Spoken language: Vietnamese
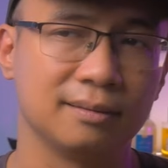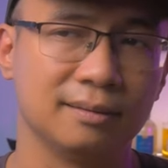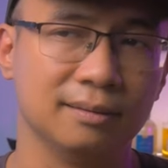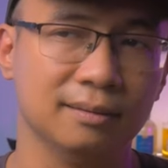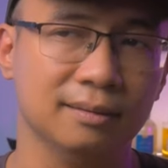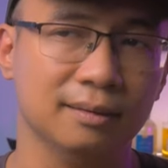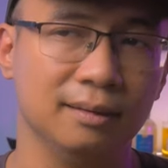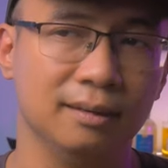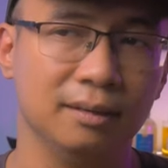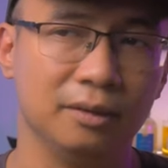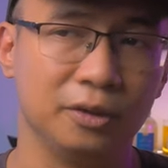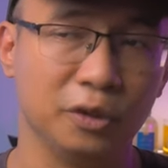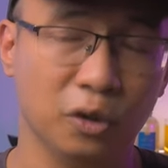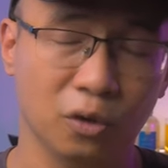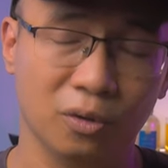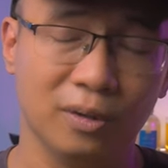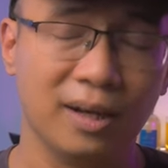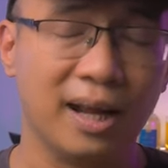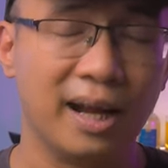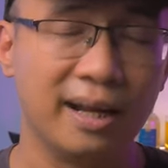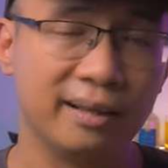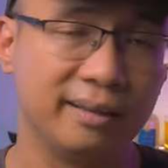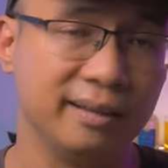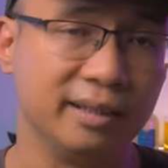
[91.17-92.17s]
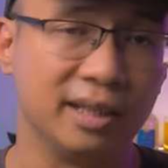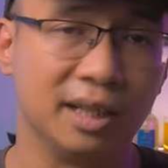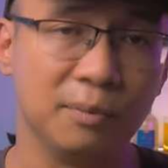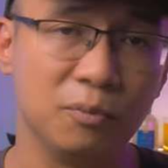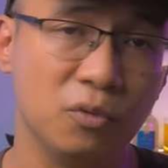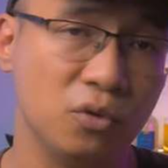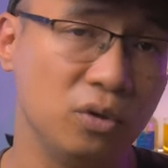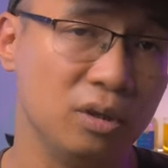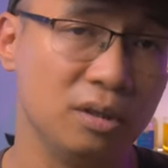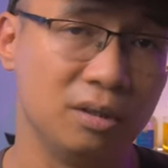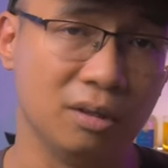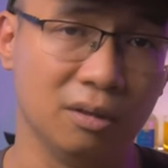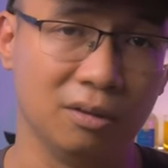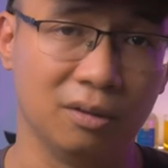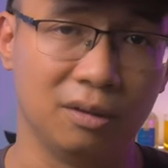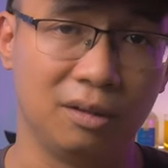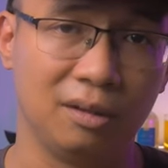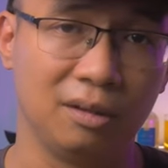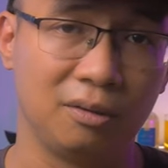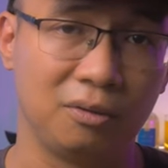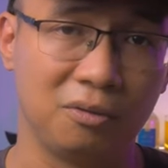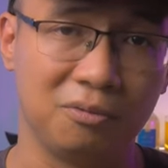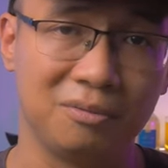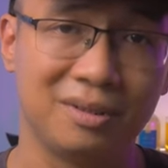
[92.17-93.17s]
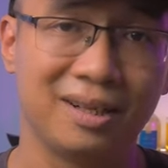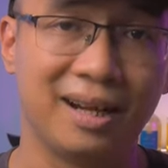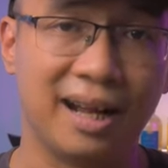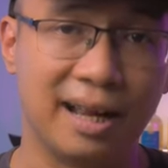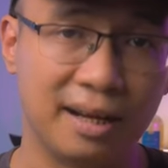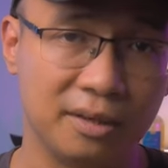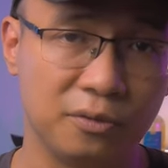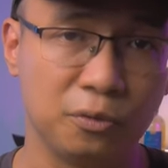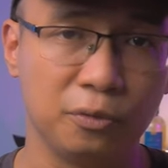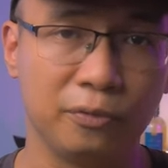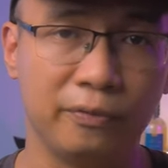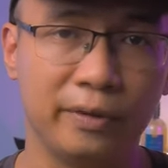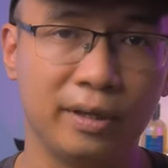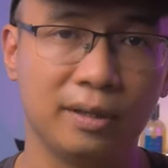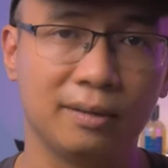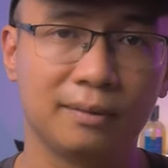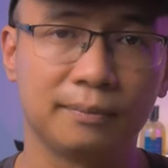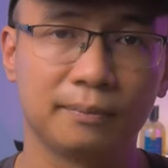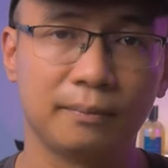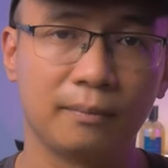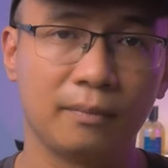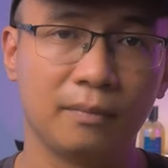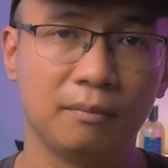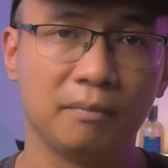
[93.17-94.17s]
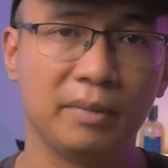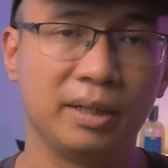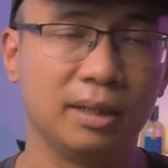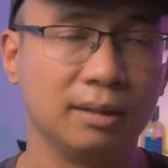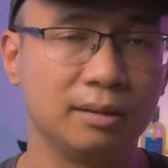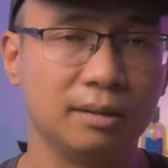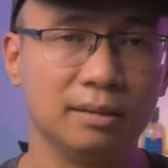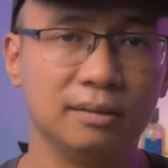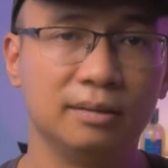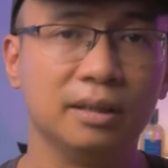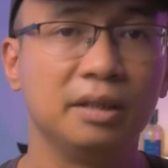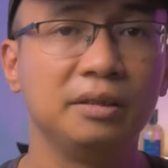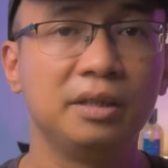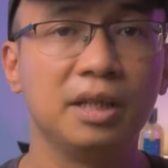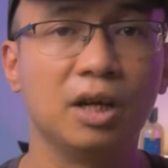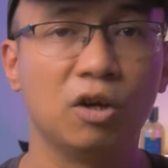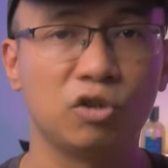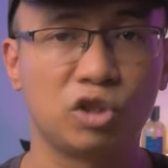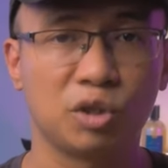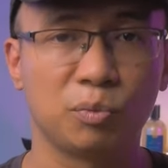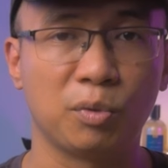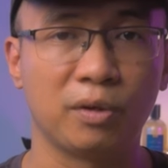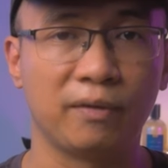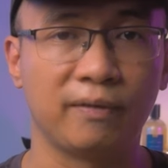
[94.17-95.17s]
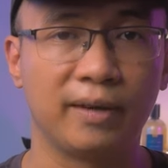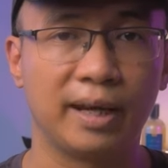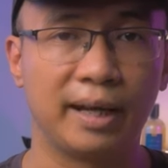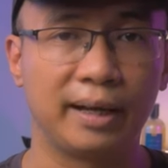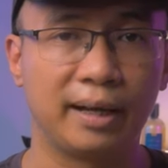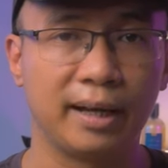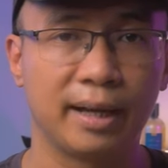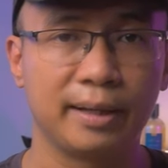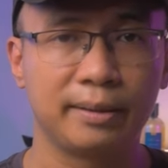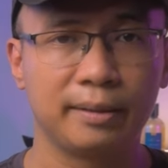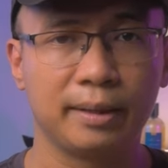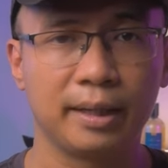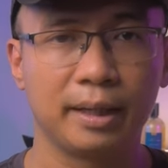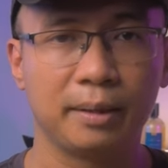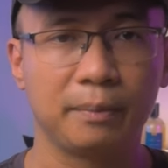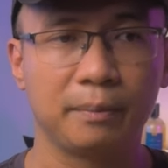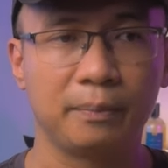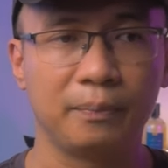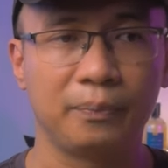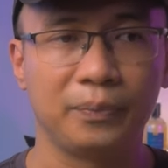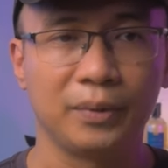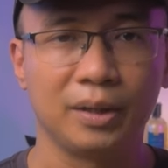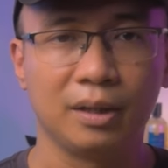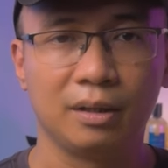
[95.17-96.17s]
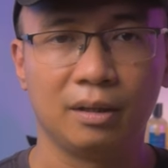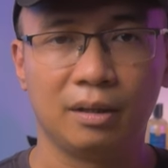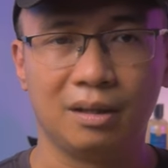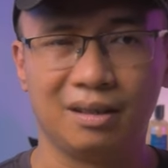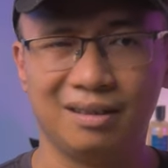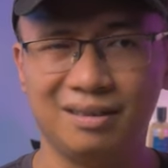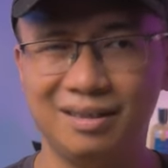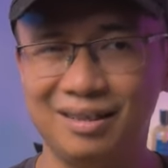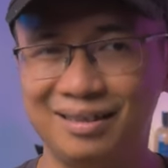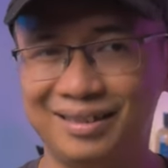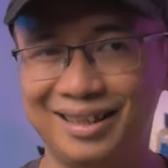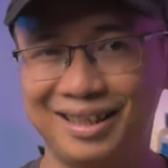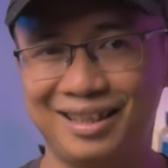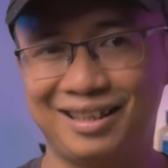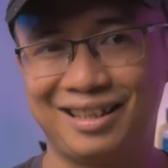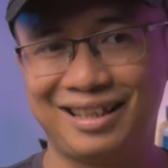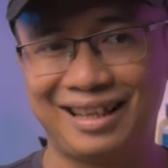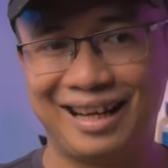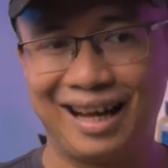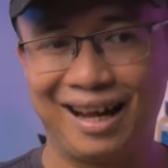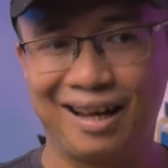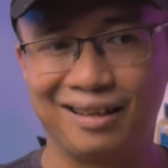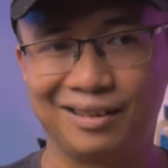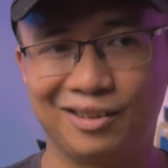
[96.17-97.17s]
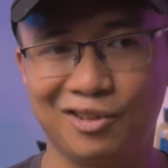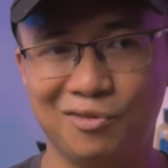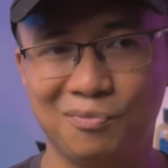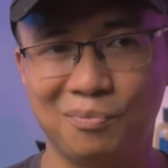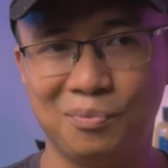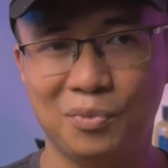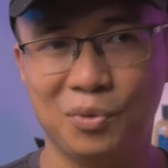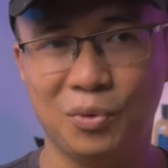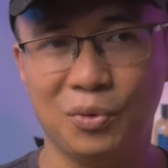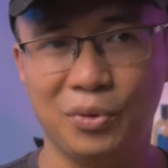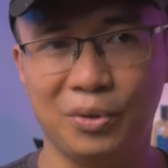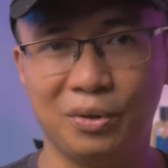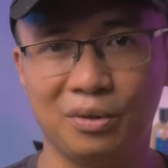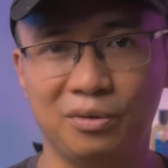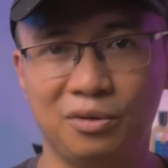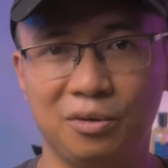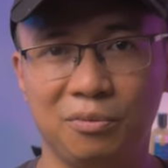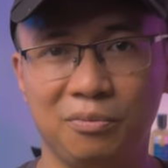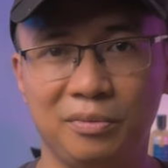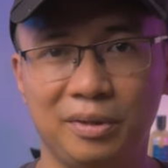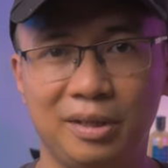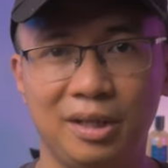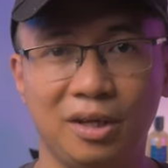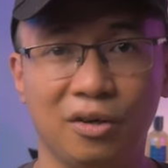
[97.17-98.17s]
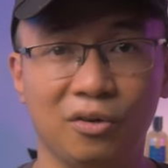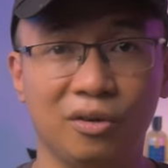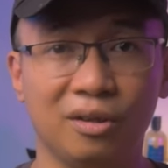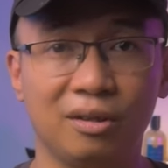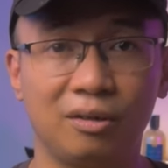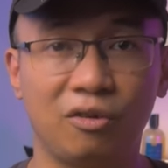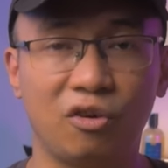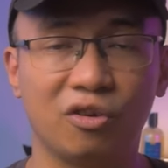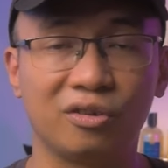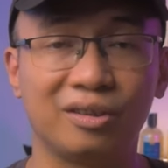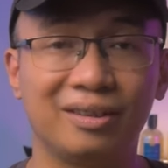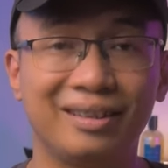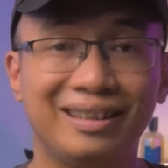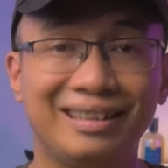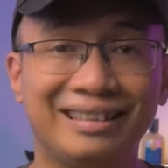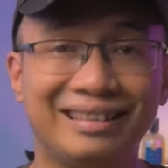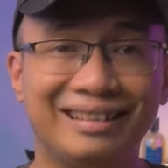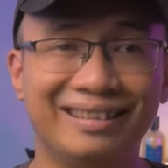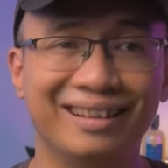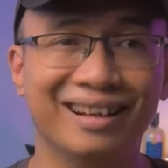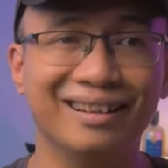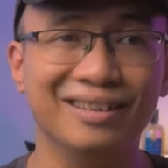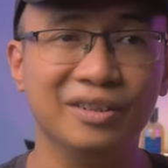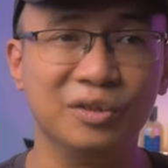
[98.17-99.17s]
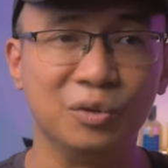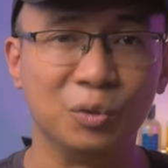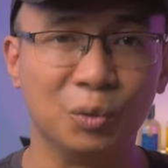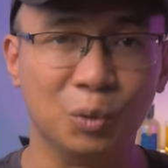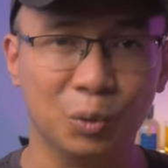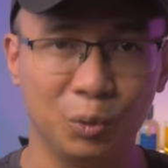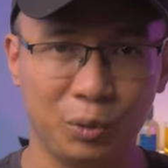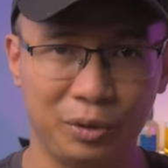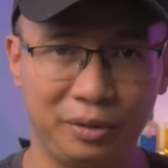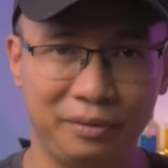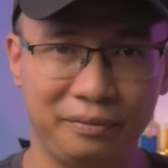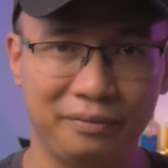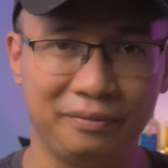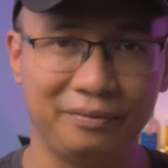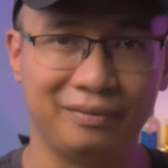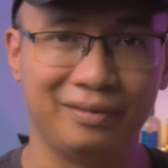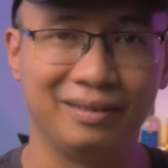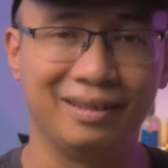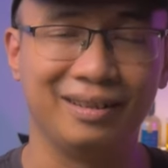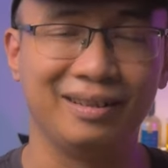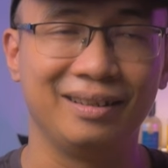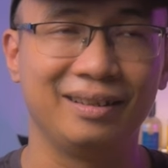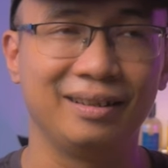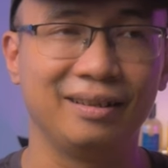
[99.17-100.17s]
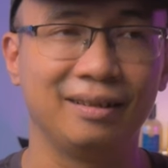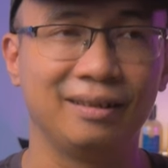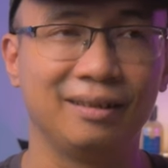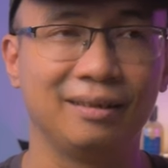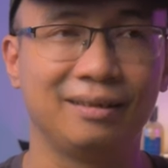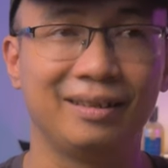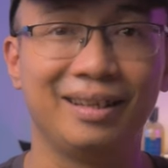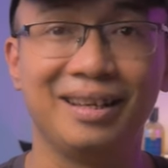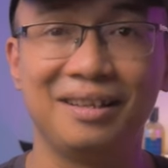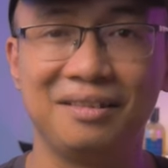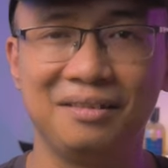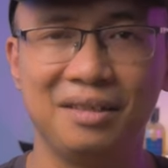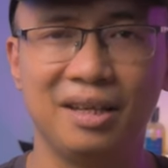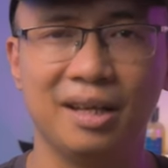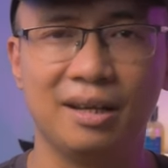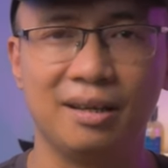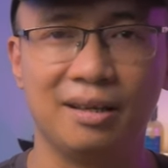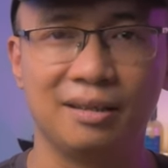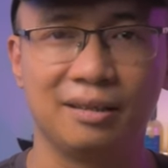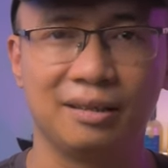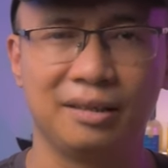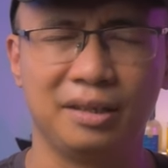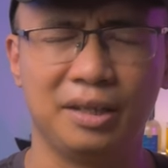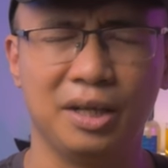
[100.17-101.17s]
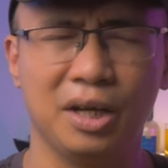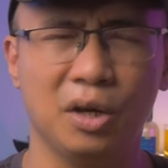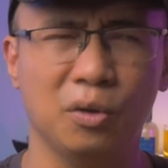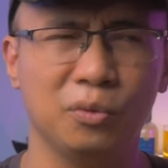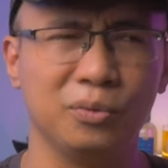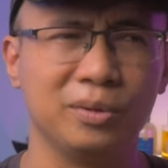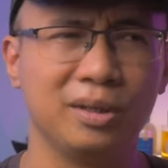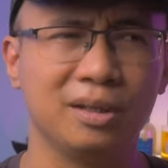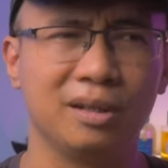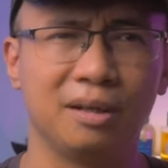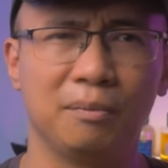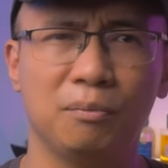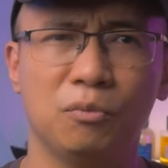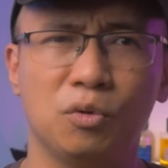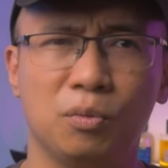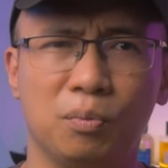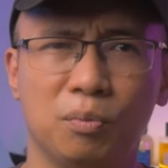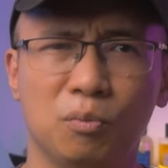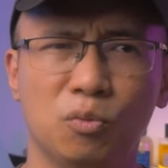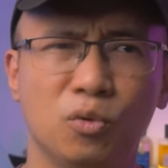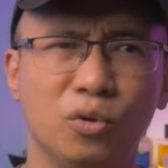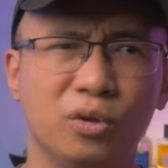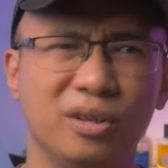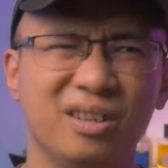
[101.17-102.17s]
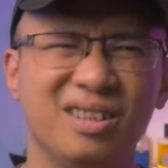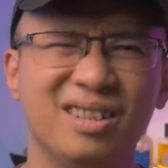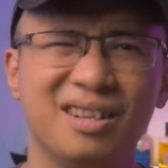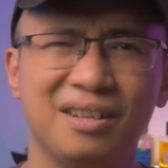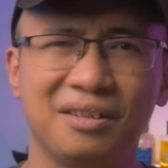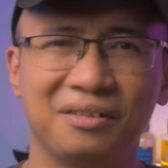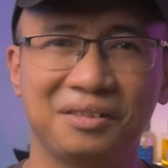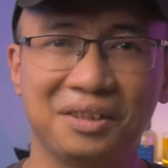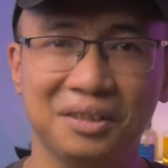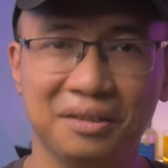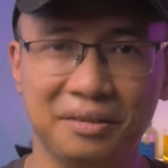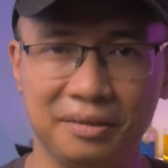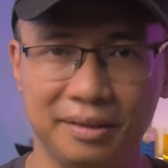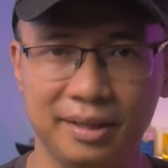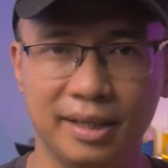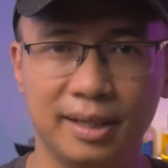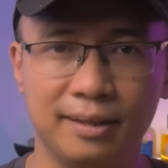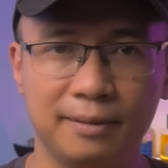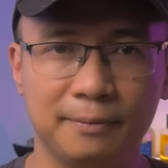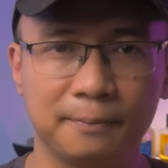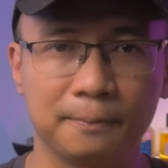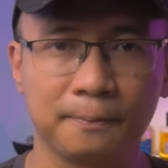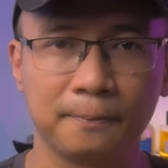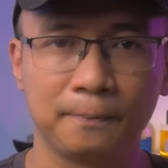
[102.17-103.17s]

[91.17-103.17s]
à, đổi lại thì cái mùi hương của nó cũng khá là thú vị. Mình đã từng giới thiệu cho một vài các anh em ưa thích cái tông mùi nó giống như kiểu nó có gần gũi với thiên nhiên ấy, kiểu như là một mùi hương tự nhiên